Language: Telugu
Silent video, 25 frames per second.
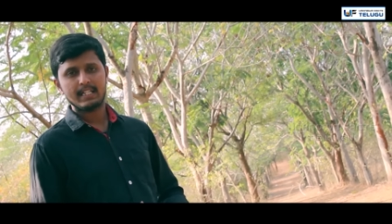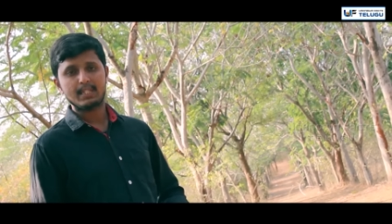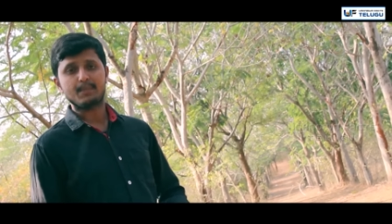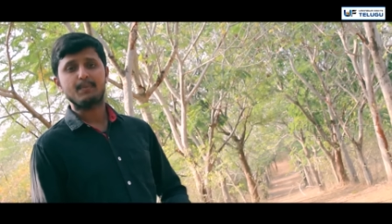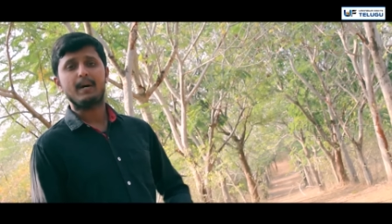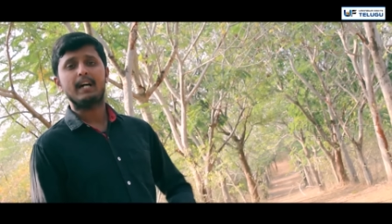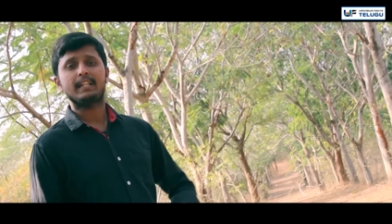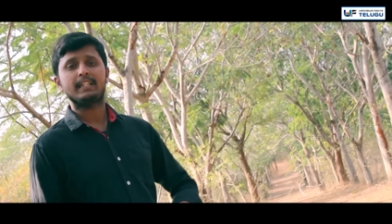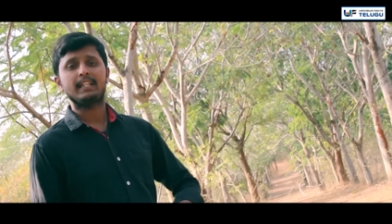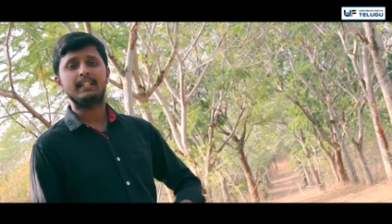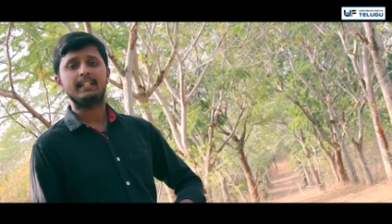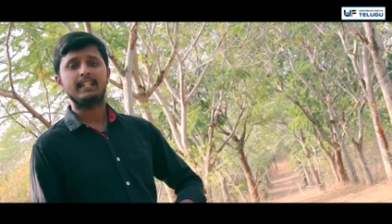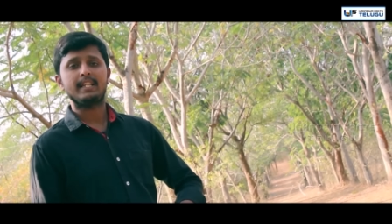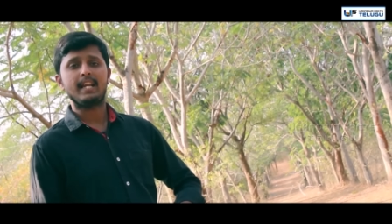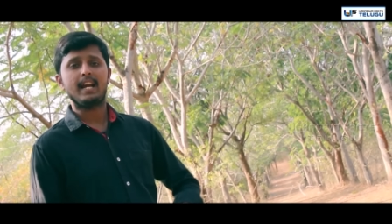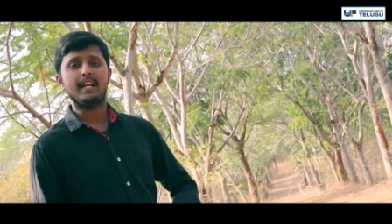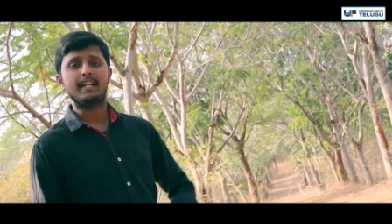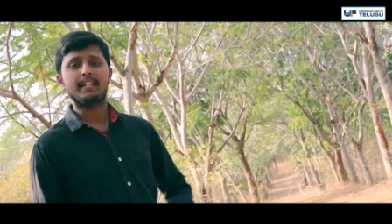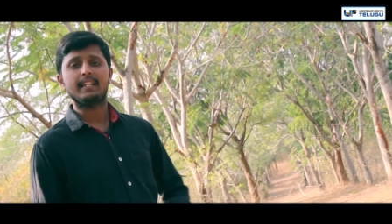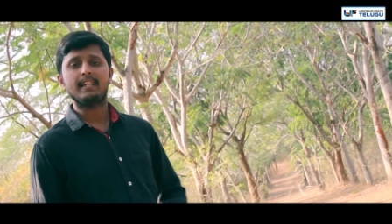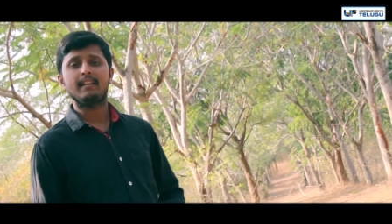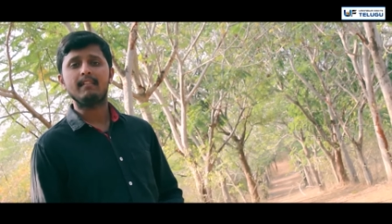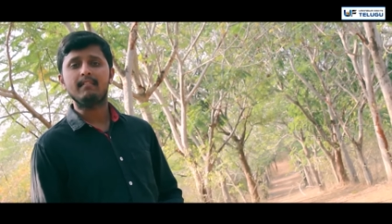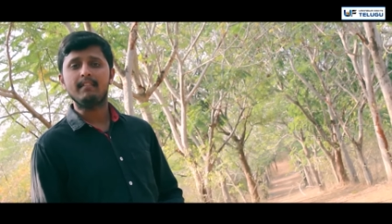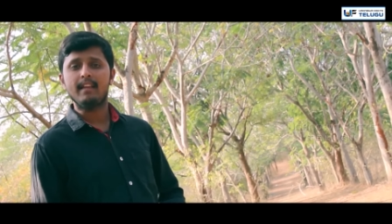
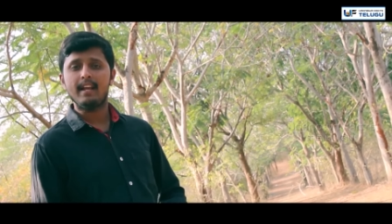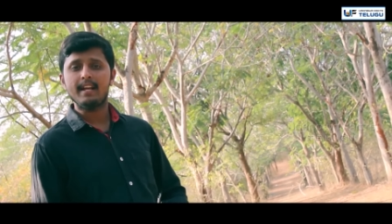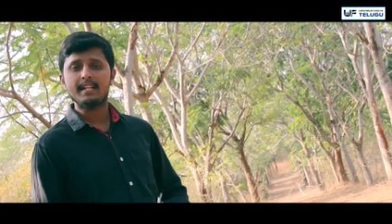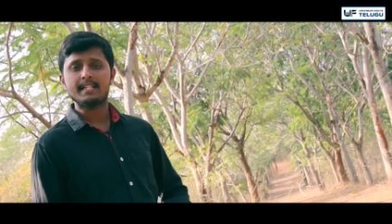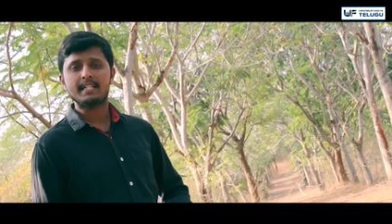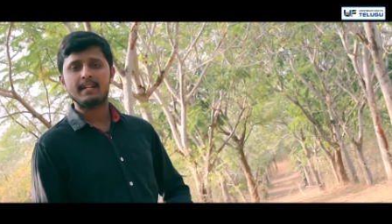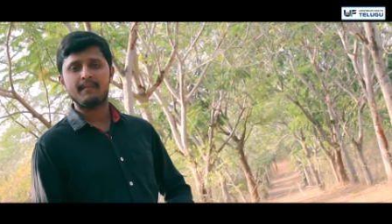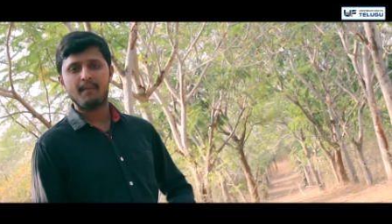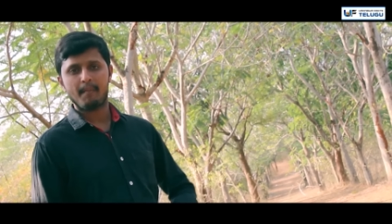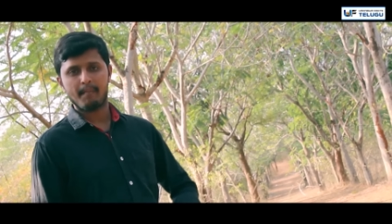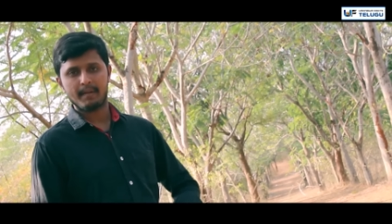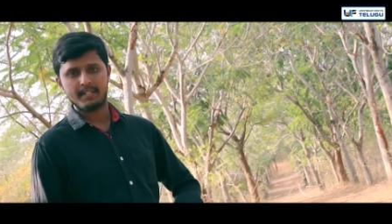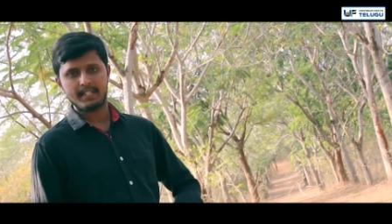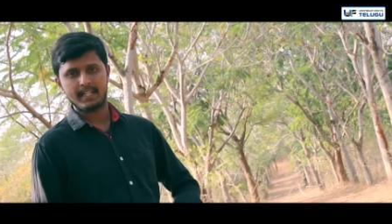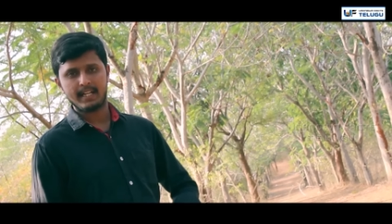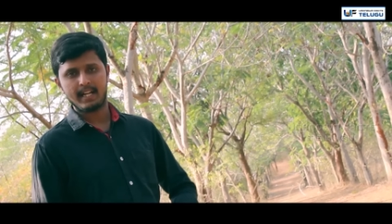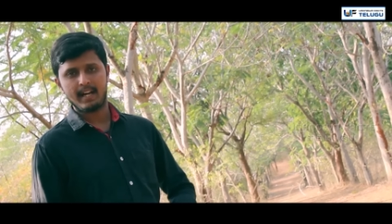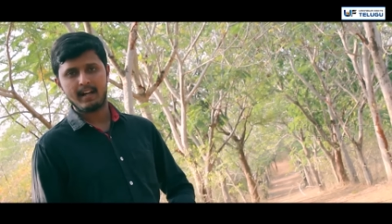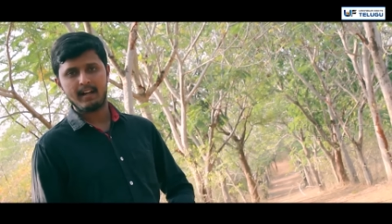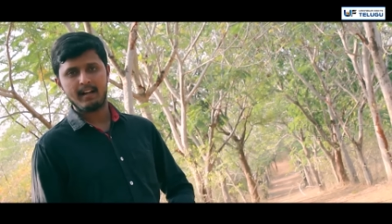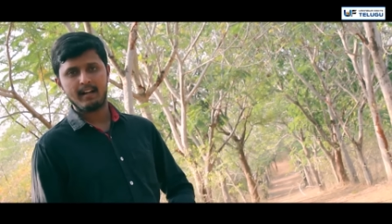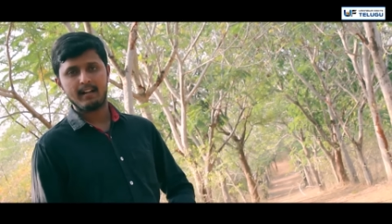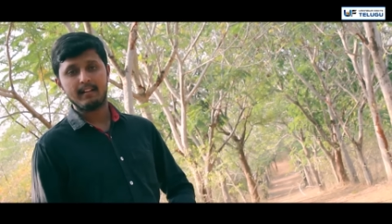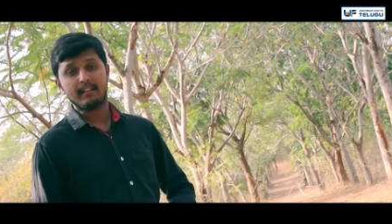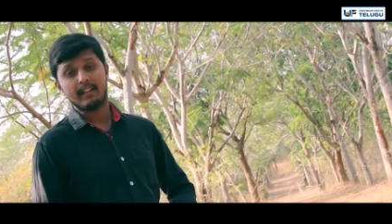స్వాతంత్ర్యానికి దేశ విభజన
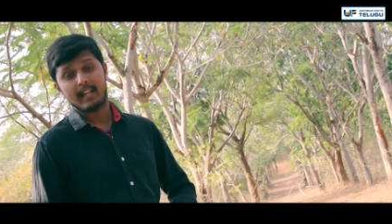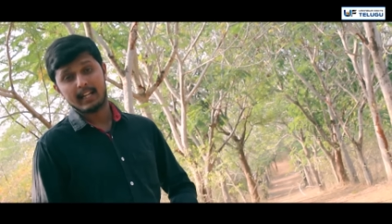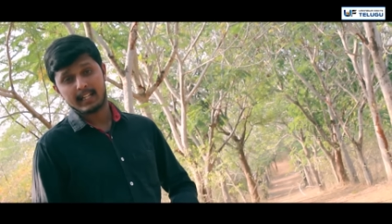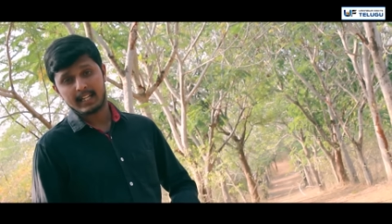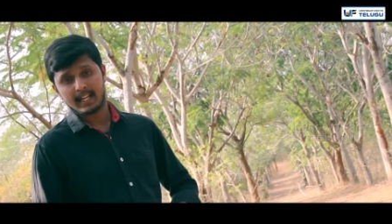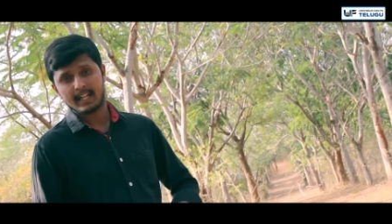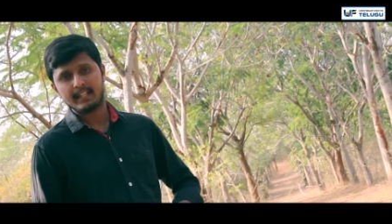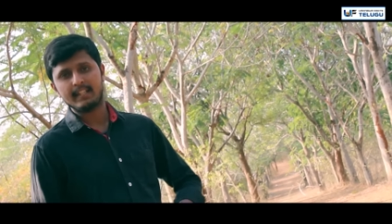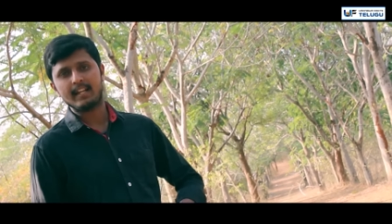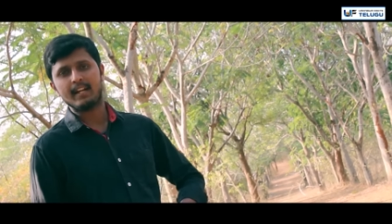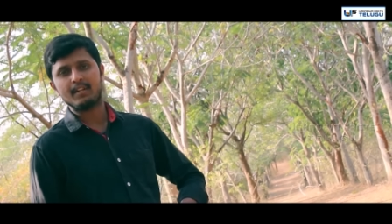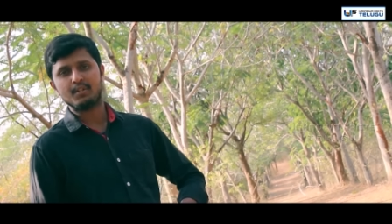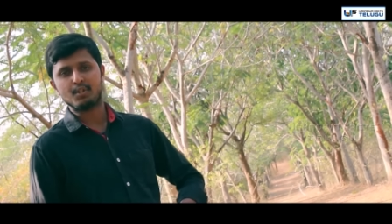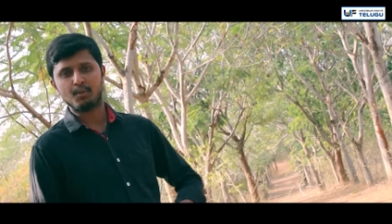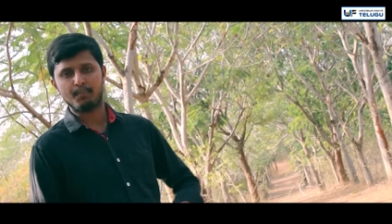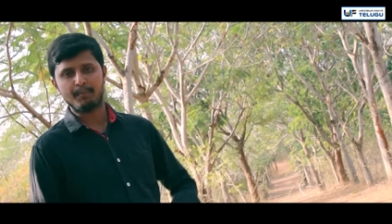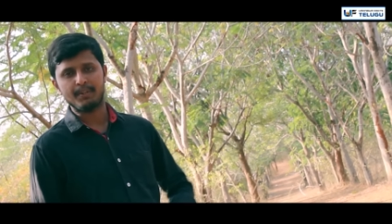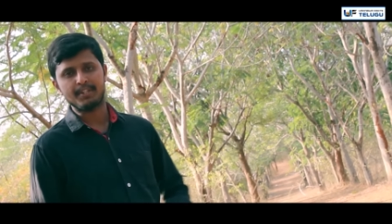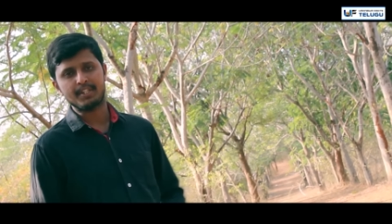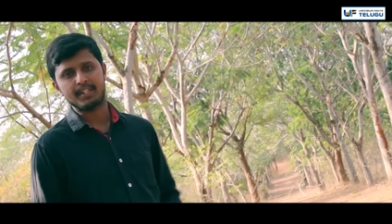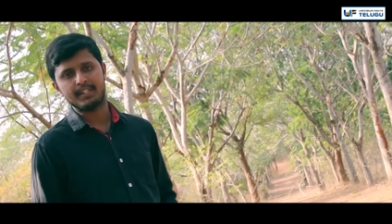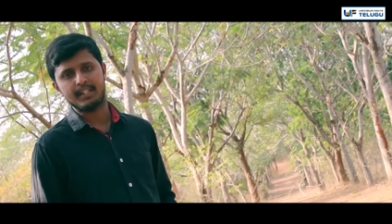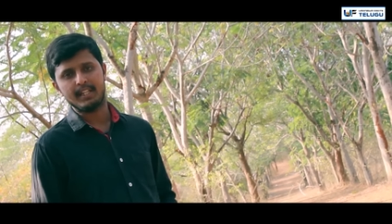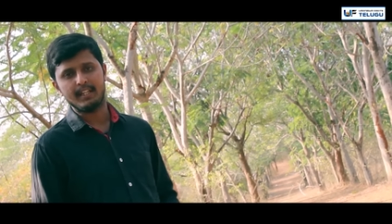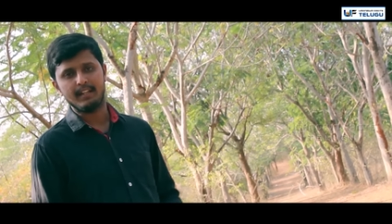దగ్గరదారి
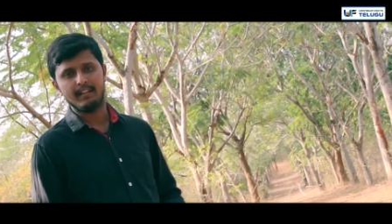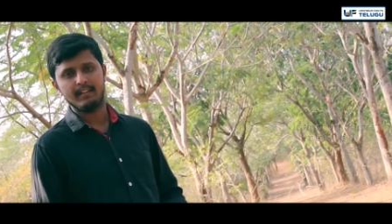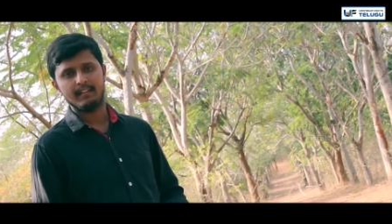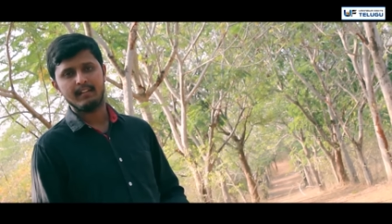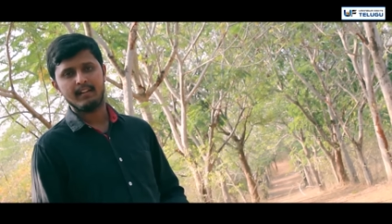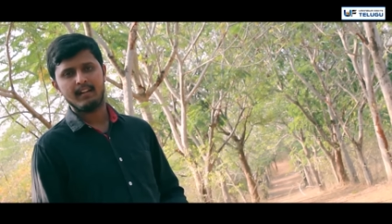చూపించింది